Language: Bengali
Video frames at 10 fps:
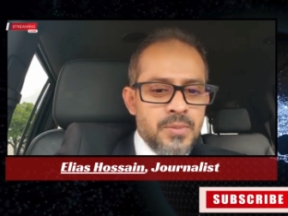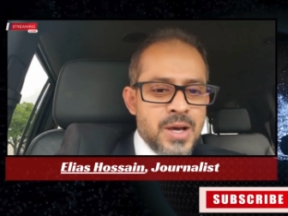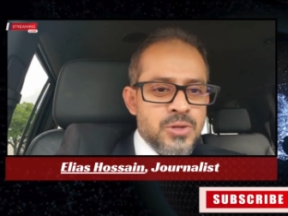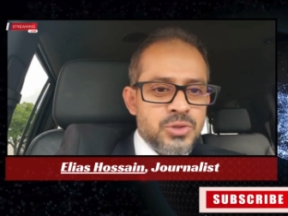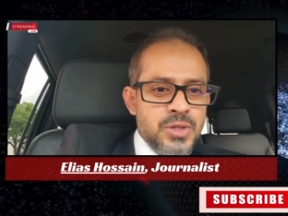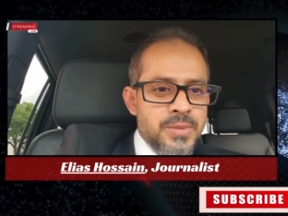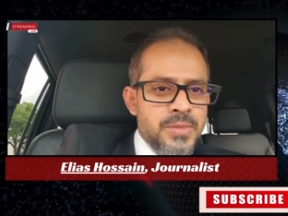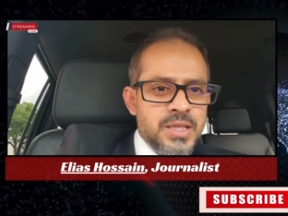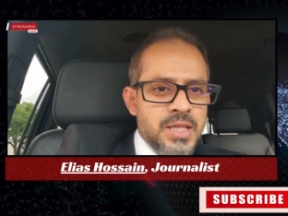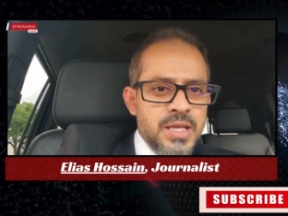মানুষ তো
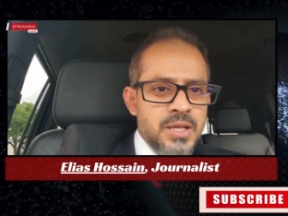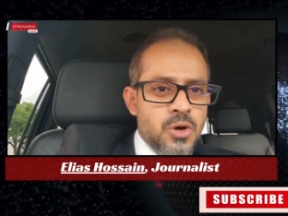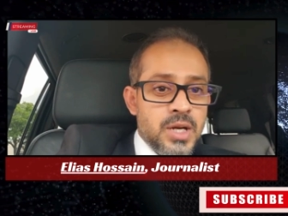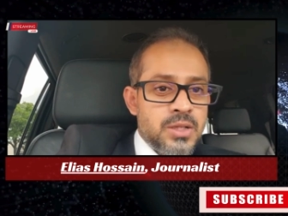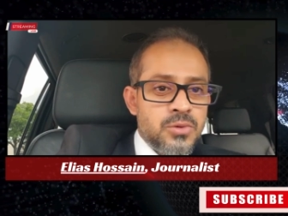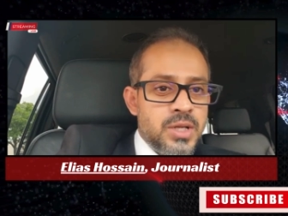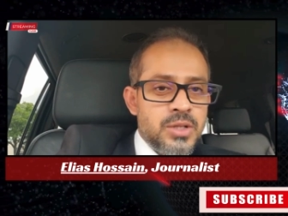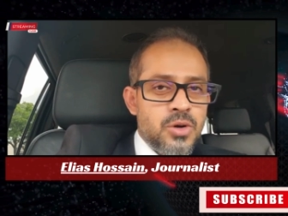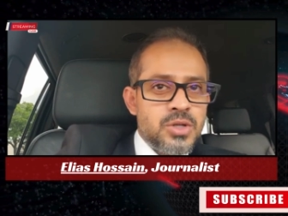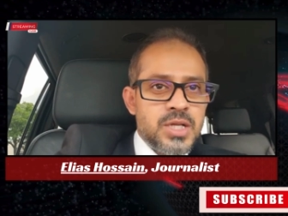এমনিতেই হঠাৎ করেই
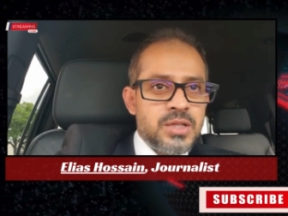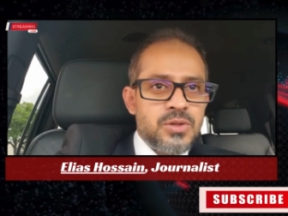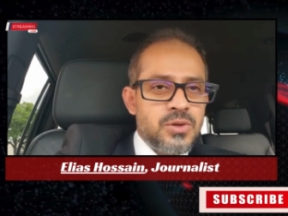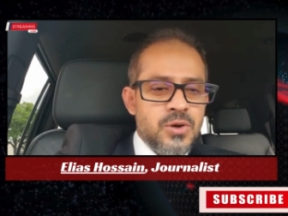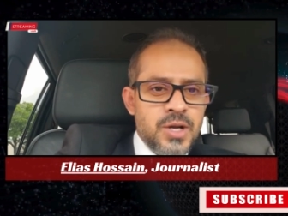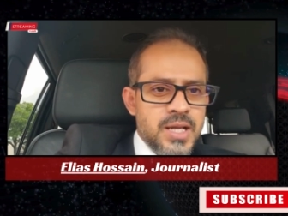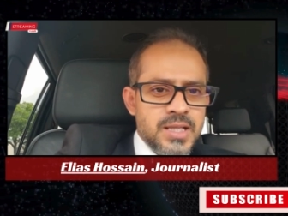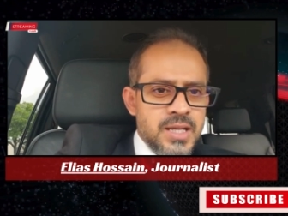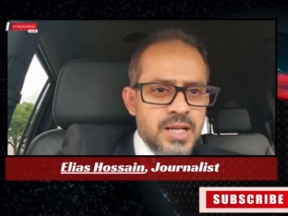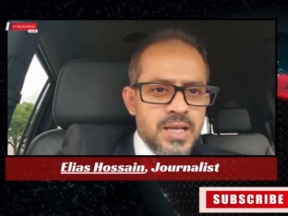ধ্বংসাত্মক হয় নাই
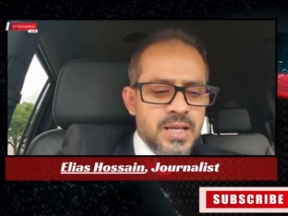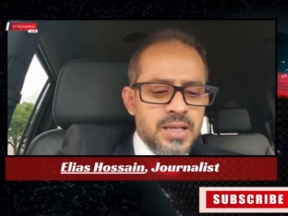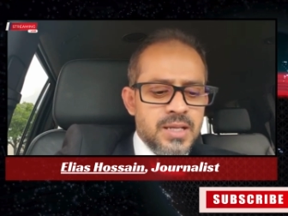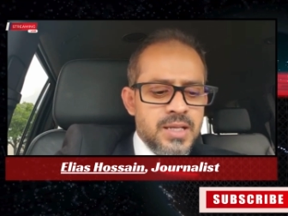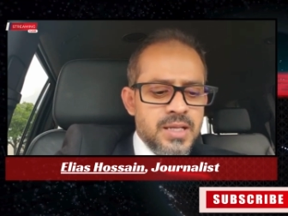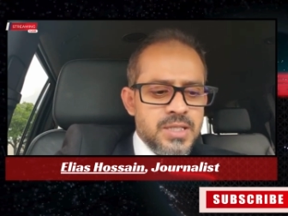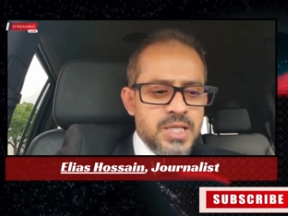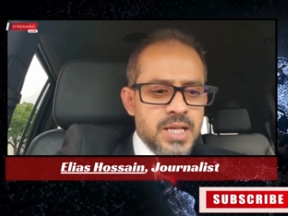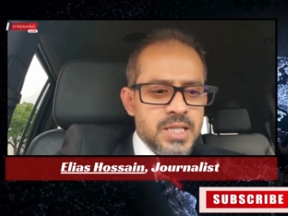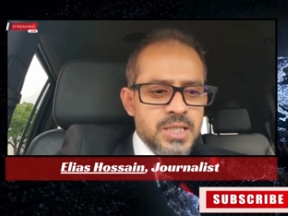তাই না
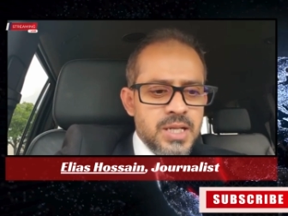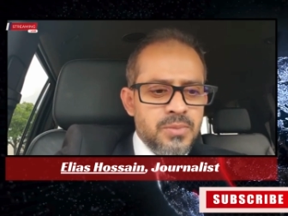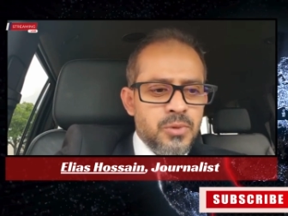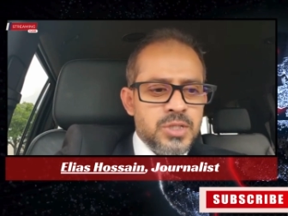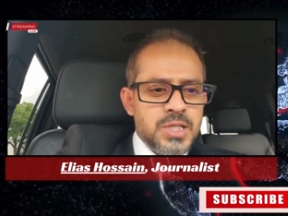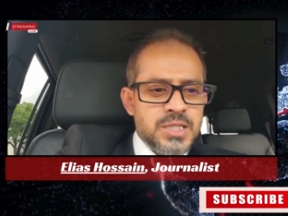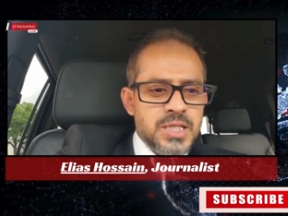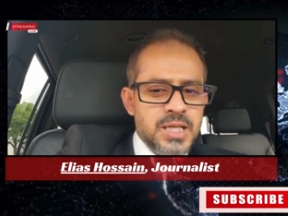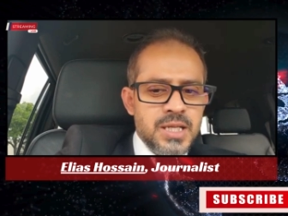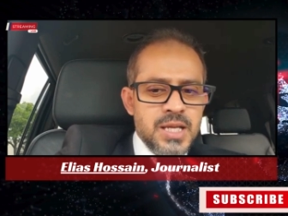শেখ হাসিনা বলছে
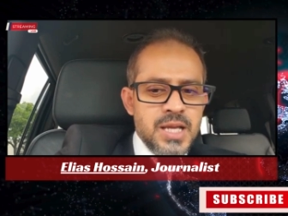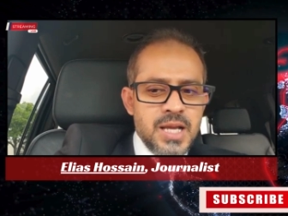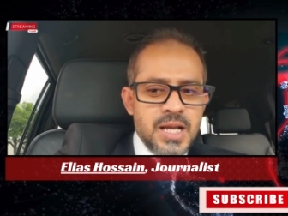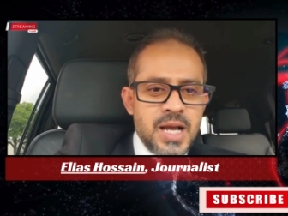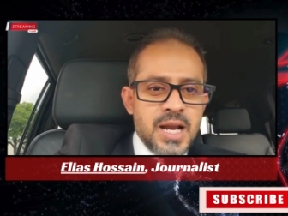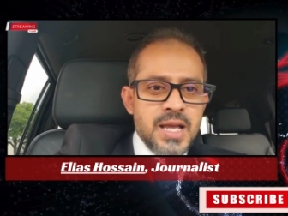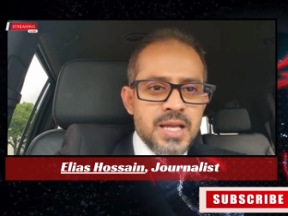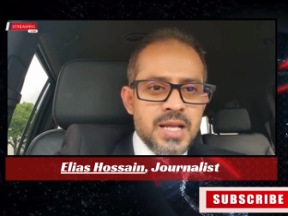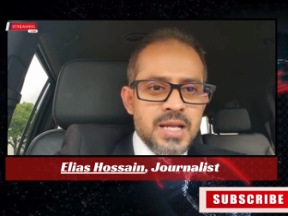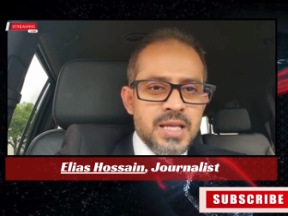যে কারা
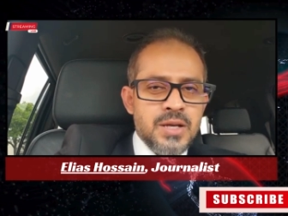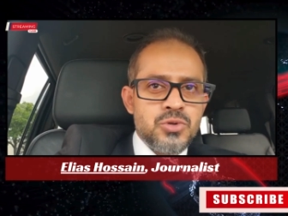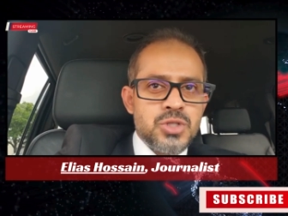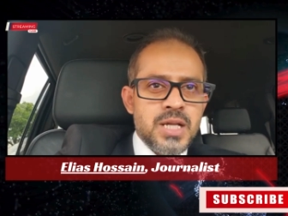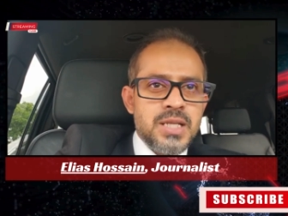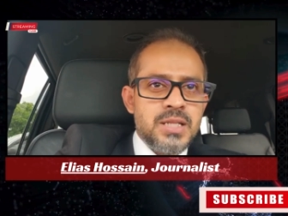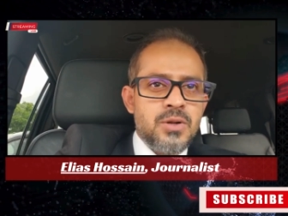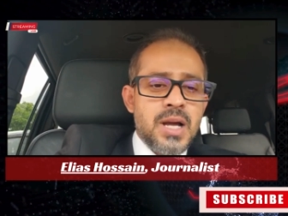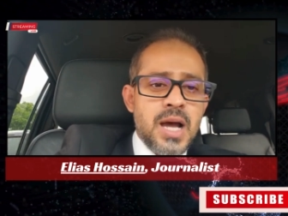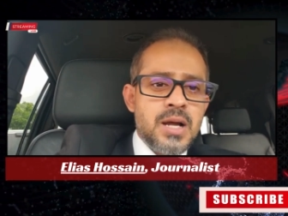এখানে গিয়ে উস্কানি দিল
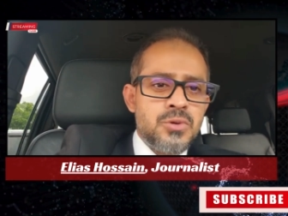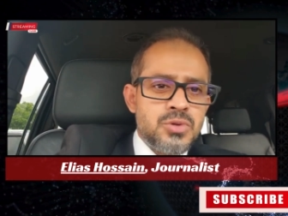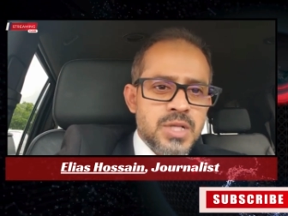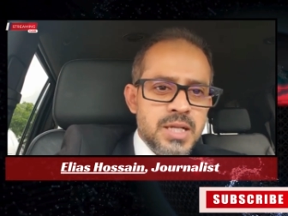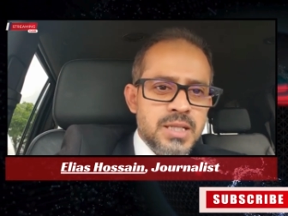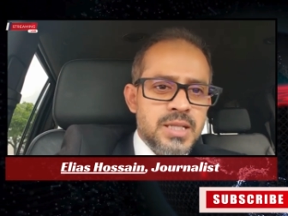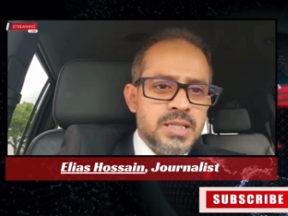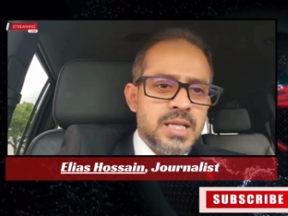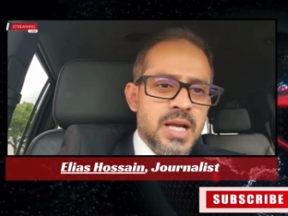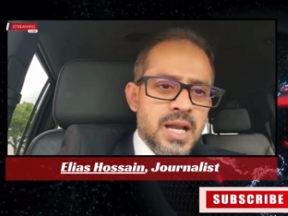কারা উস্কানি
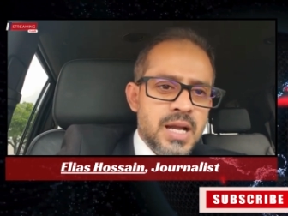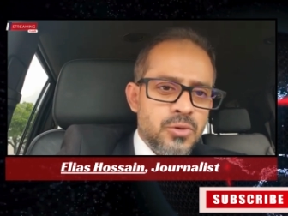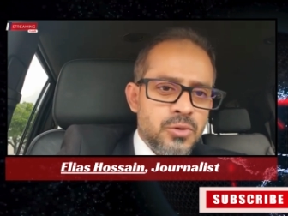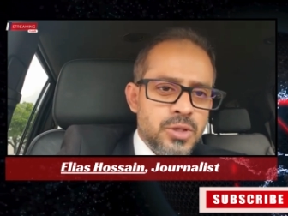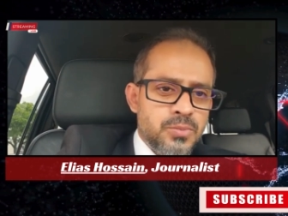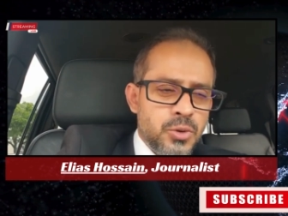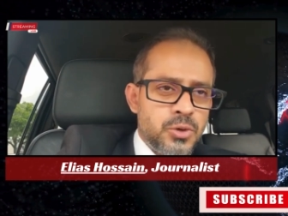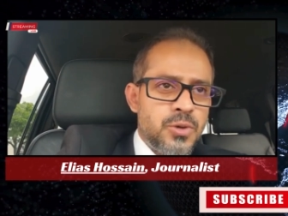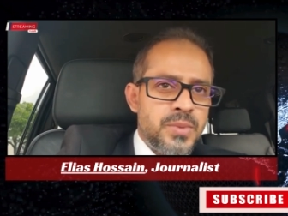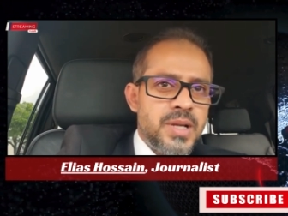দিয়েছে কারা
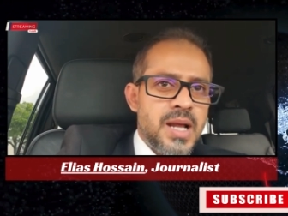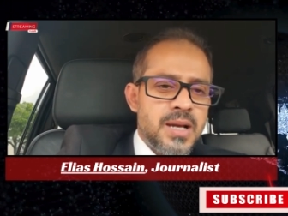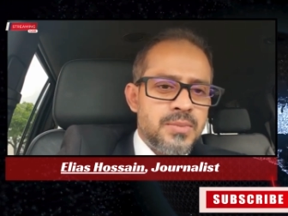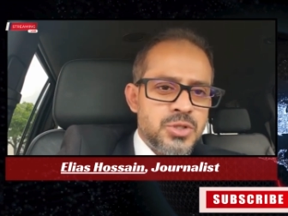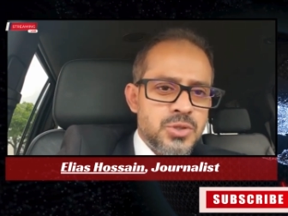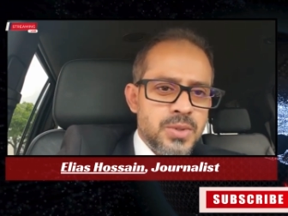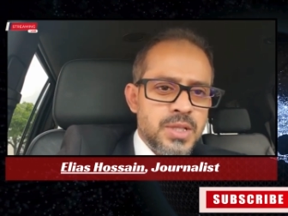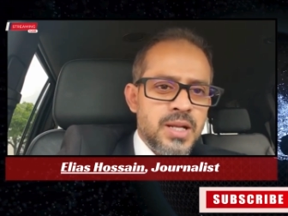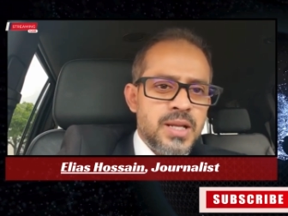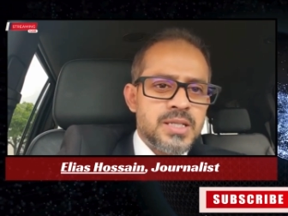প্রথমে ঢাকা
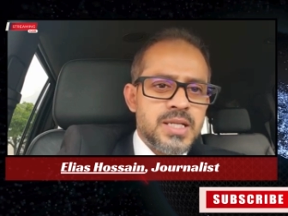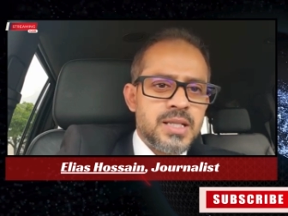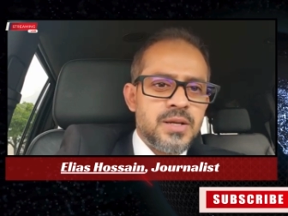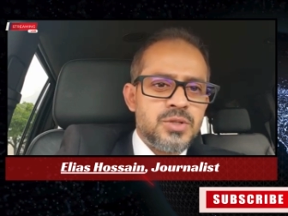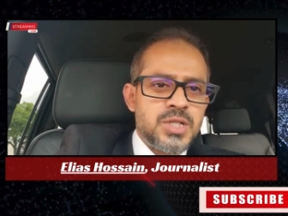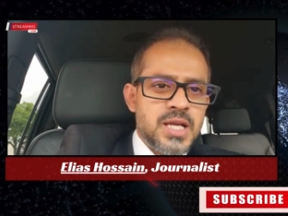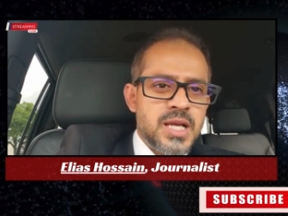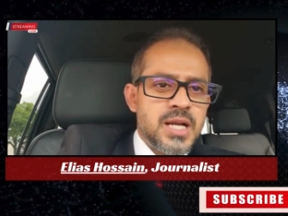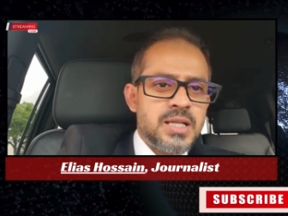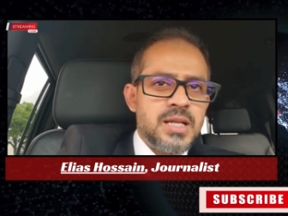বিশ্ববিদ্যালয়ের সাধারণ
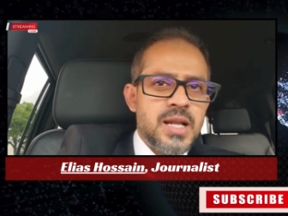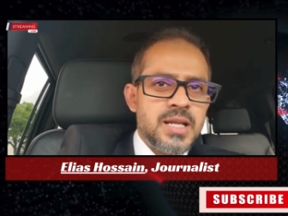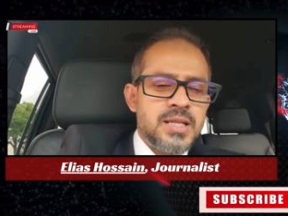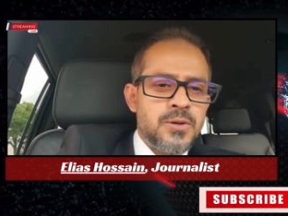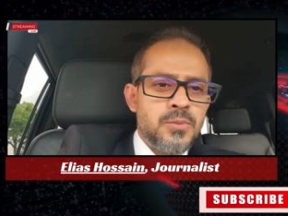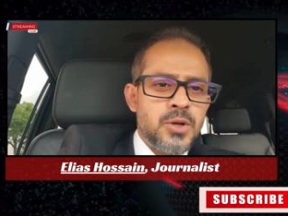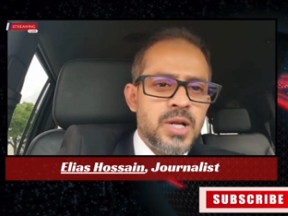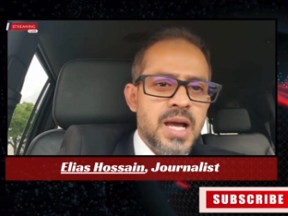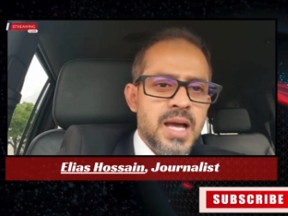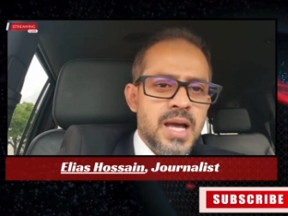শিক্ষার্থী নারীদের উপরে
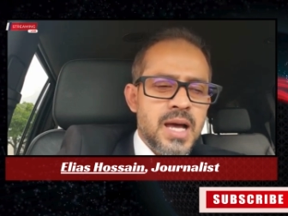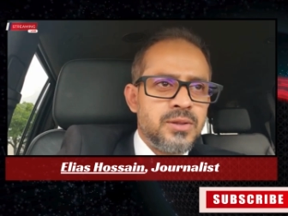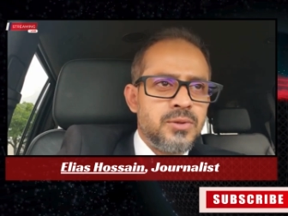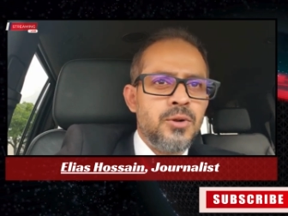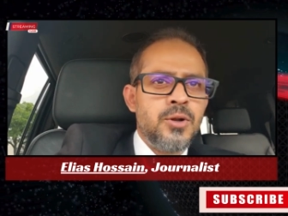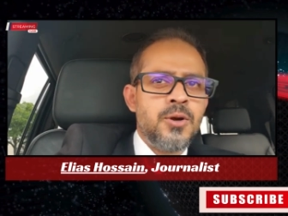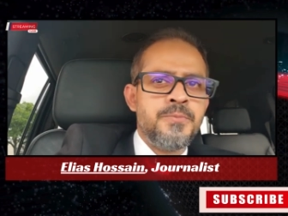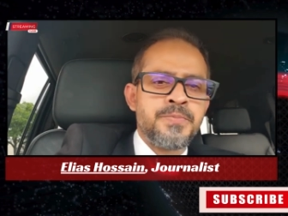গায়ে হাত তুললো